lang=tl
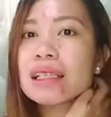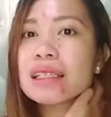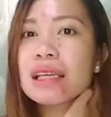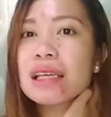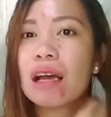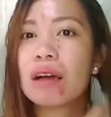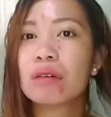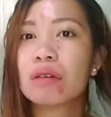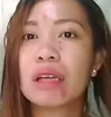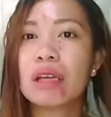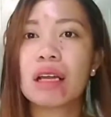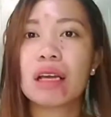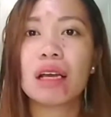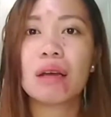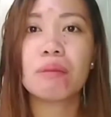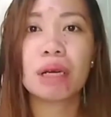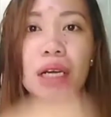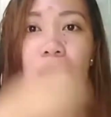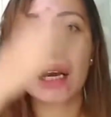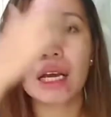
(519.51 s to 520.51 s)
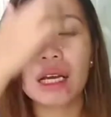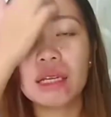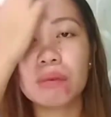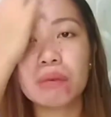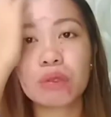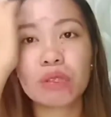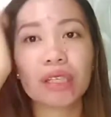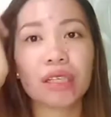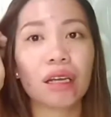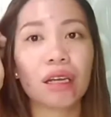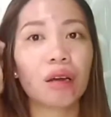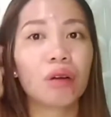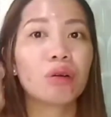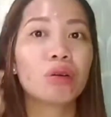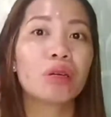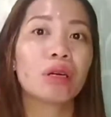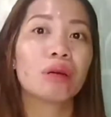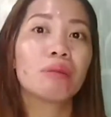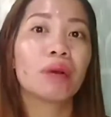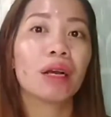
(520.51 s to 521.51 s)
Kasi ako talaga makakalimutin
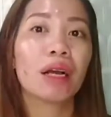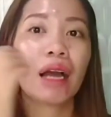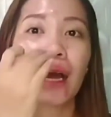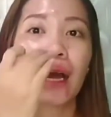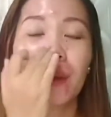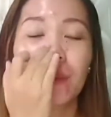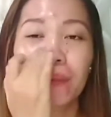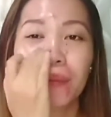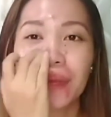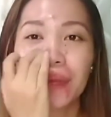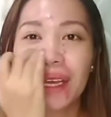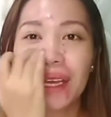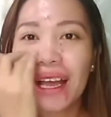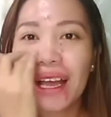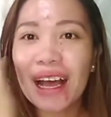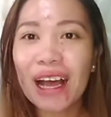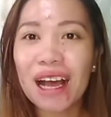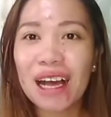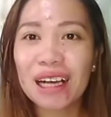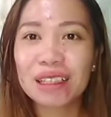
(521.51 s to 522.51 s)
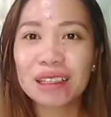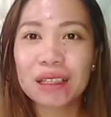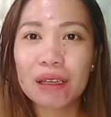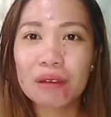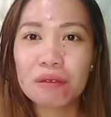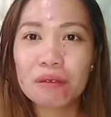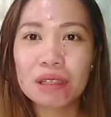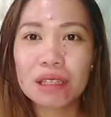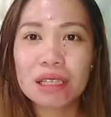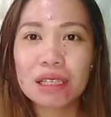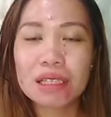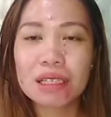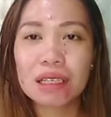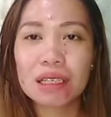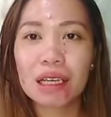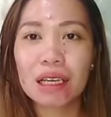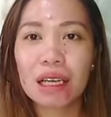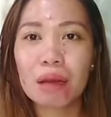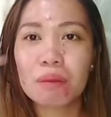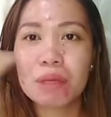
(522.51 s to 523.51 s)
ako ng mga activities.
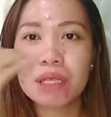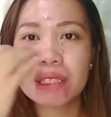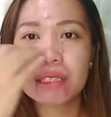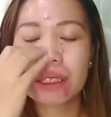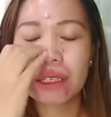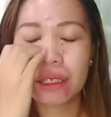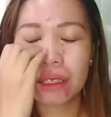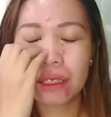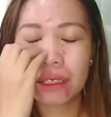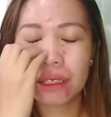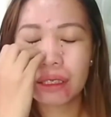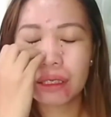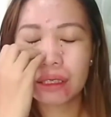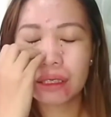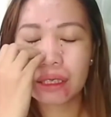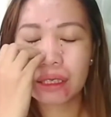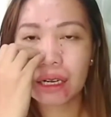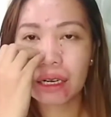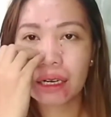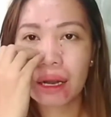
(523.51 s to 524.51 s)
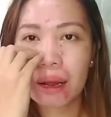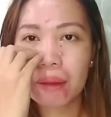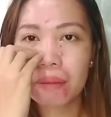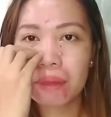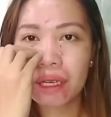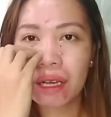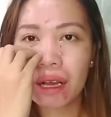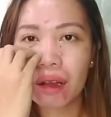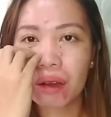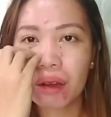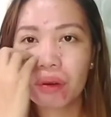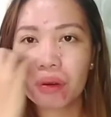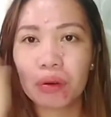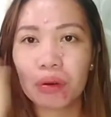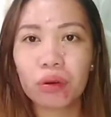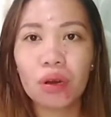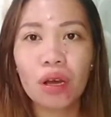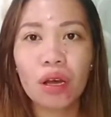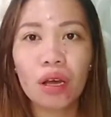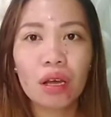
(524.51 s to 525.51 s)
Kaya minsan nagka-cramming
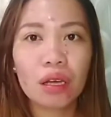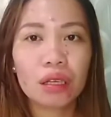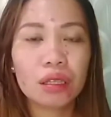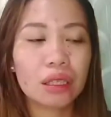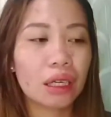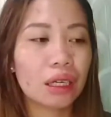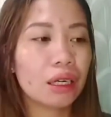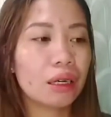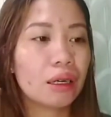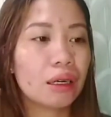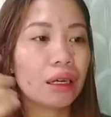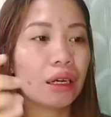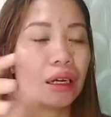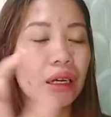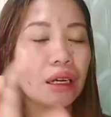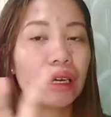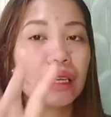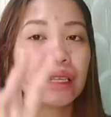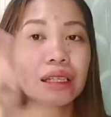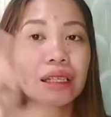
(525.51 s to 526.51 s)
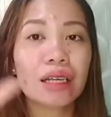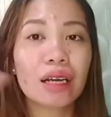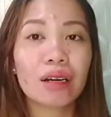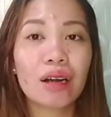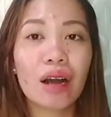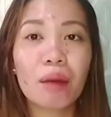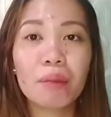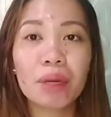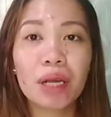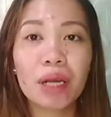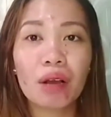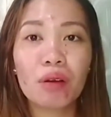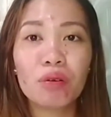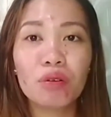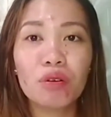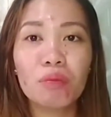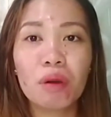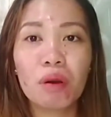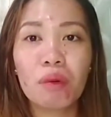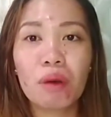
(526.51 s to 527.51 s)
ako, nag nagka-cramming
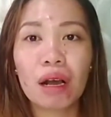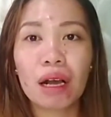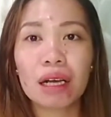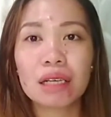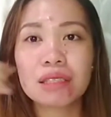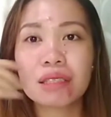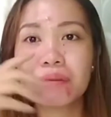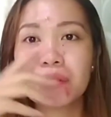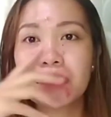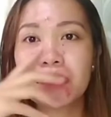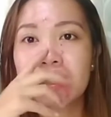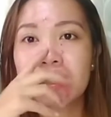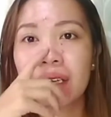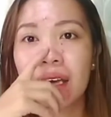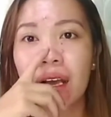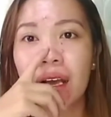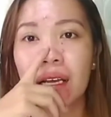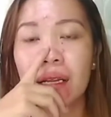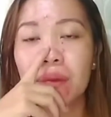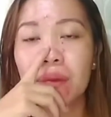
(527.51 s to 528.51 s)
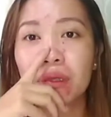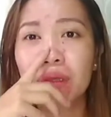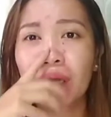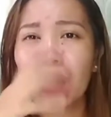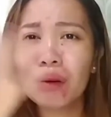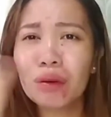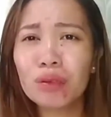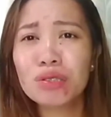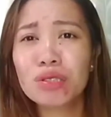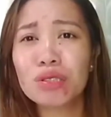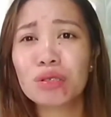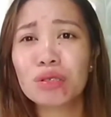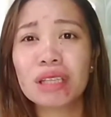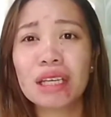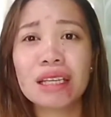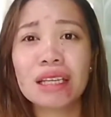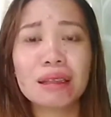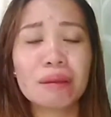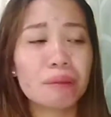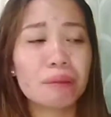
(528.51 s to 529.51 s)
akong gumawa kasi minsan nakakalimutan na, ako, due
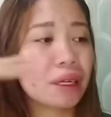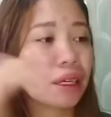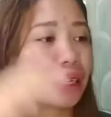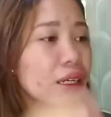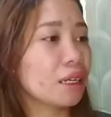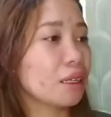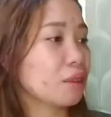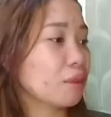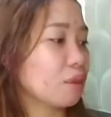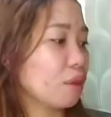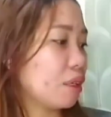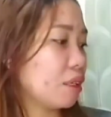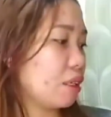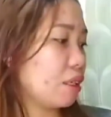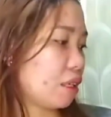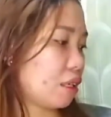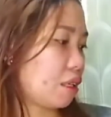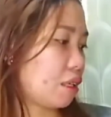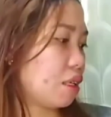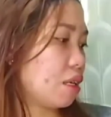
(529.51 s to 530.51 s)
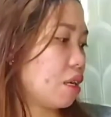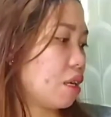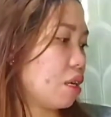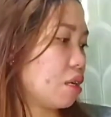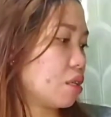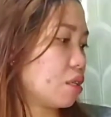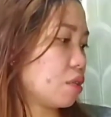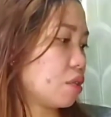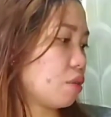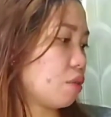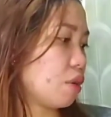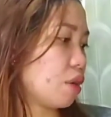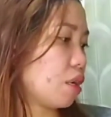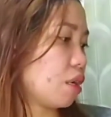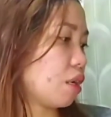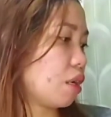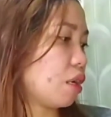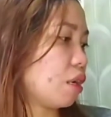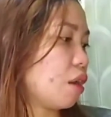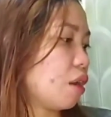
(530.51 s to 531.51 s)
date na pala ganito, ganyan. So,
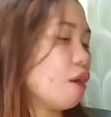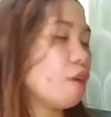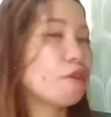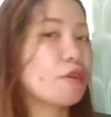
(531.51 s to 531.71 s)
ayan.